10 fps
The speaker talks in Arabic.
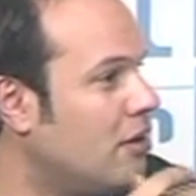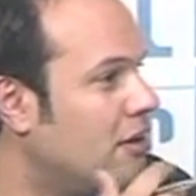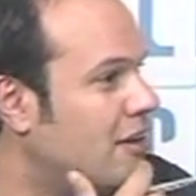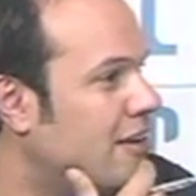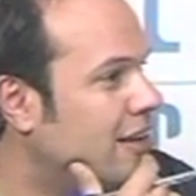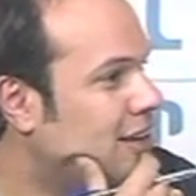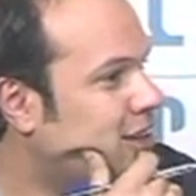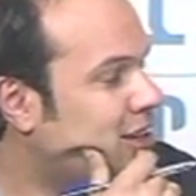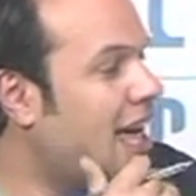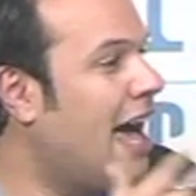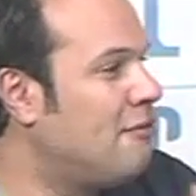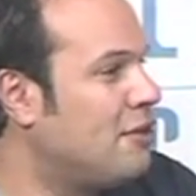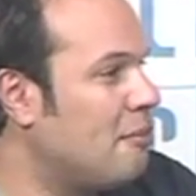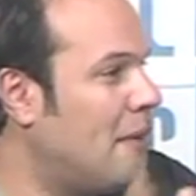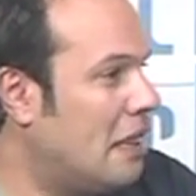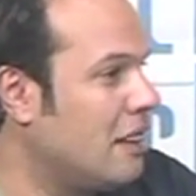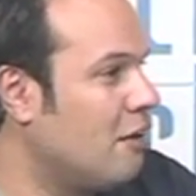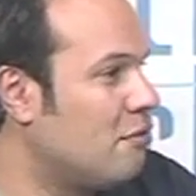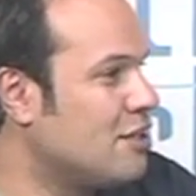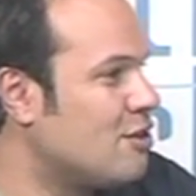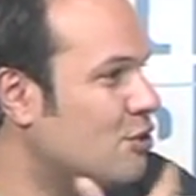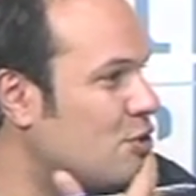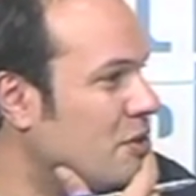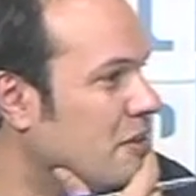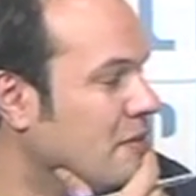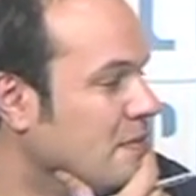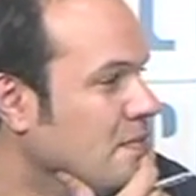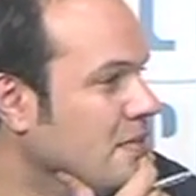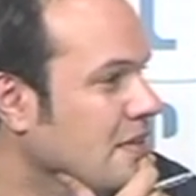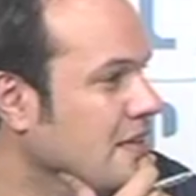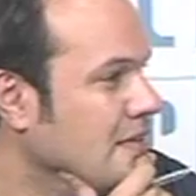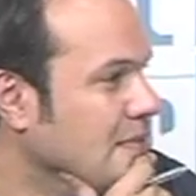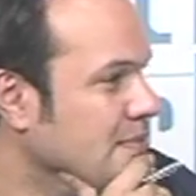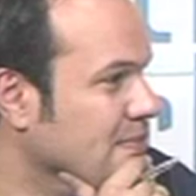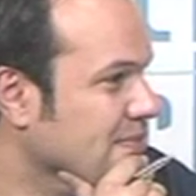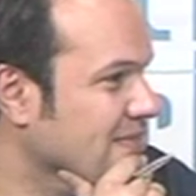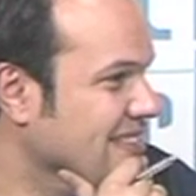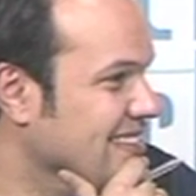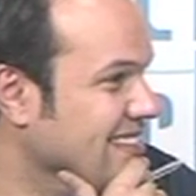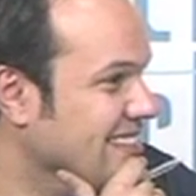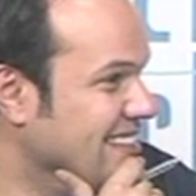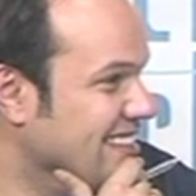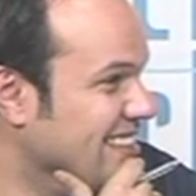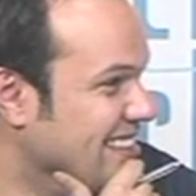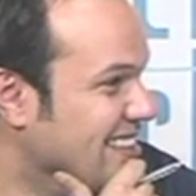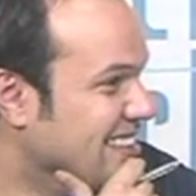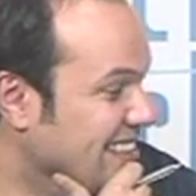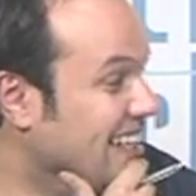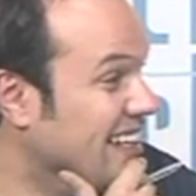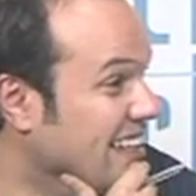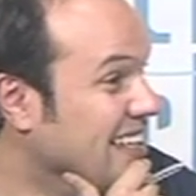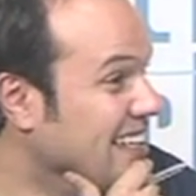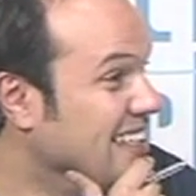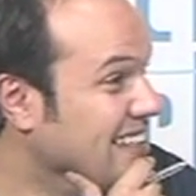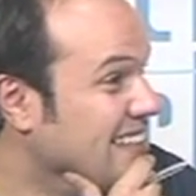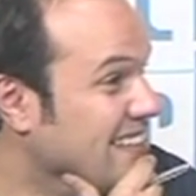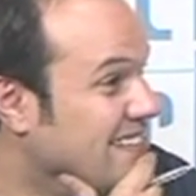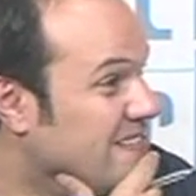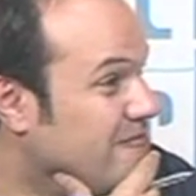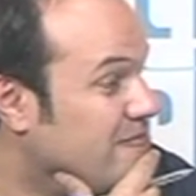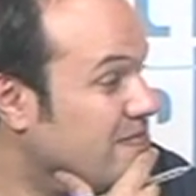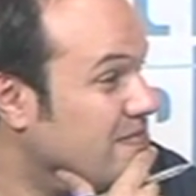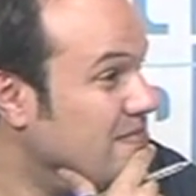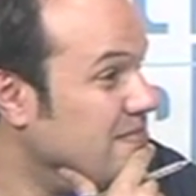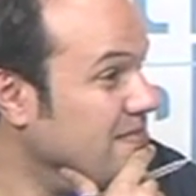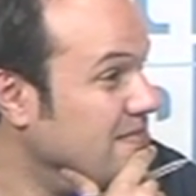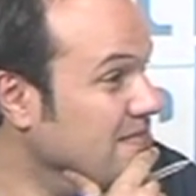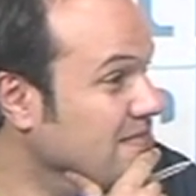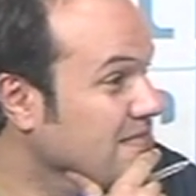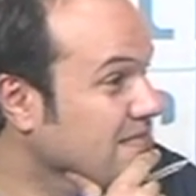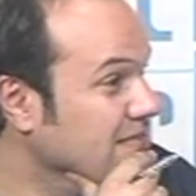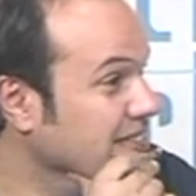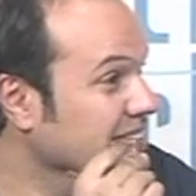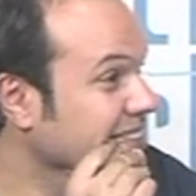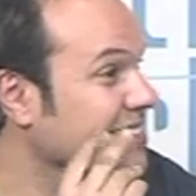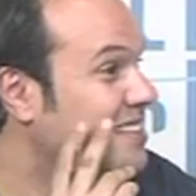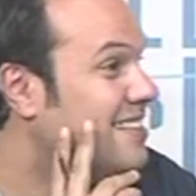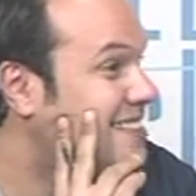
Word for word: اها هلا افتر ماث هلا بالاول خلينا نحكي كمان مراحل هاي المره فيها نعم. العلم أه. بالمرحله الاولانيه لما كان يستأصل البروستيت كان